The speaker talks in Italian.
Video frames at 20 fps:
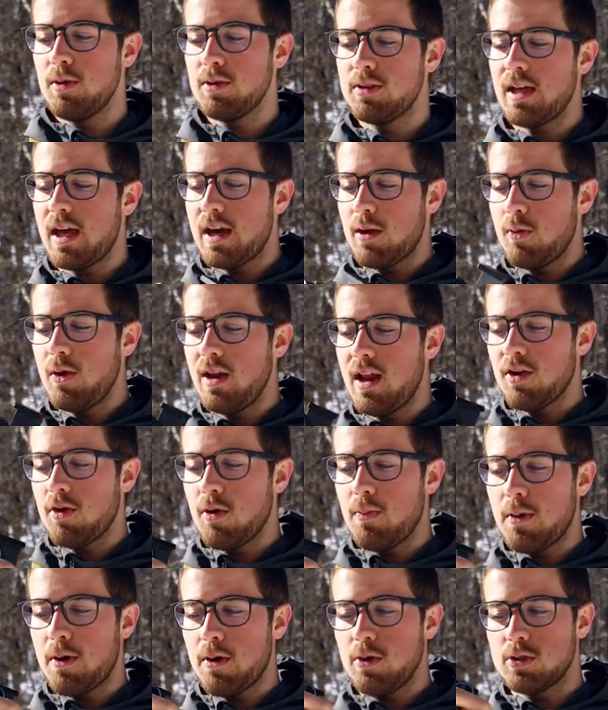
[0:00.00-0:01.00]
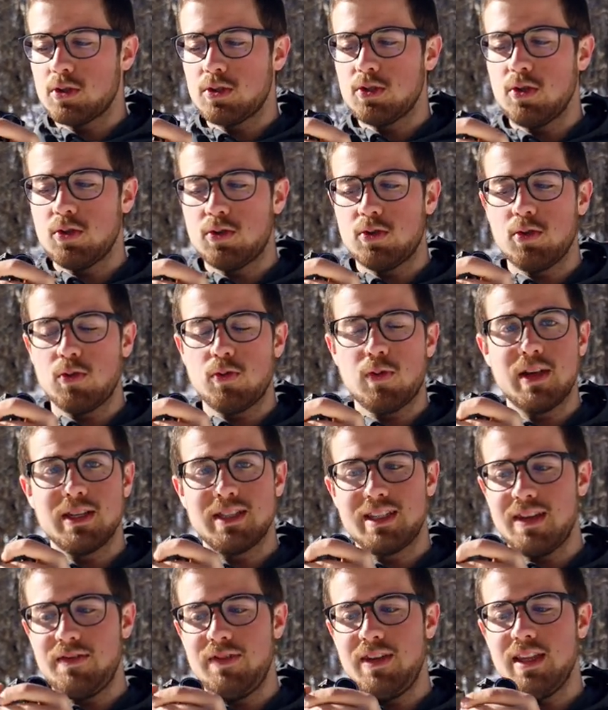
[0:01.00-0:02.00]
montare qui la GoPro sotto
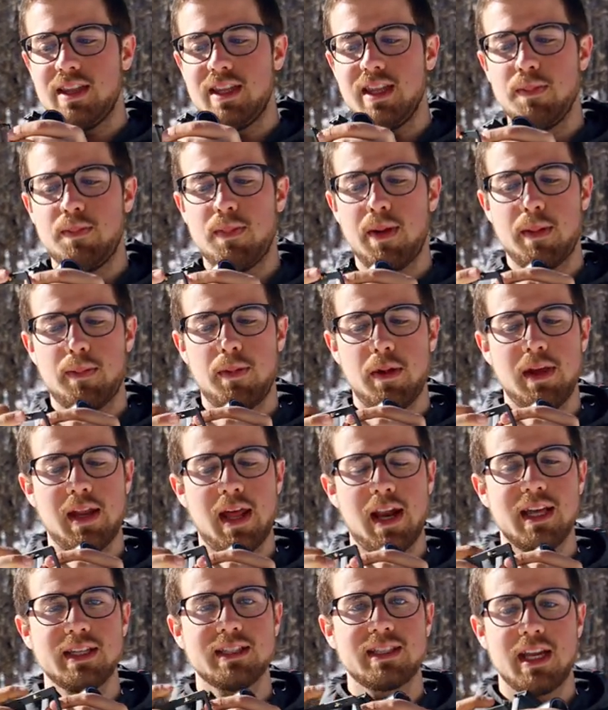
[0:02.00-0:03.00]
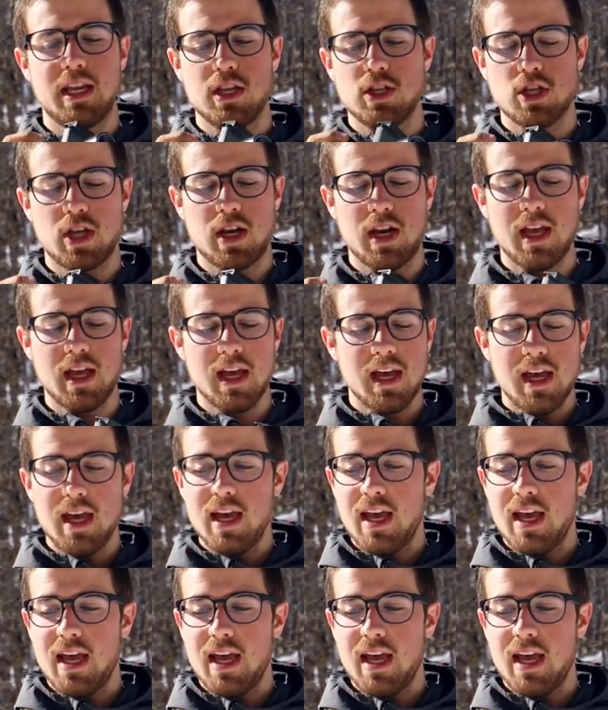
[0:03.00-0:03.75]
queste viti per poi andare a stringerle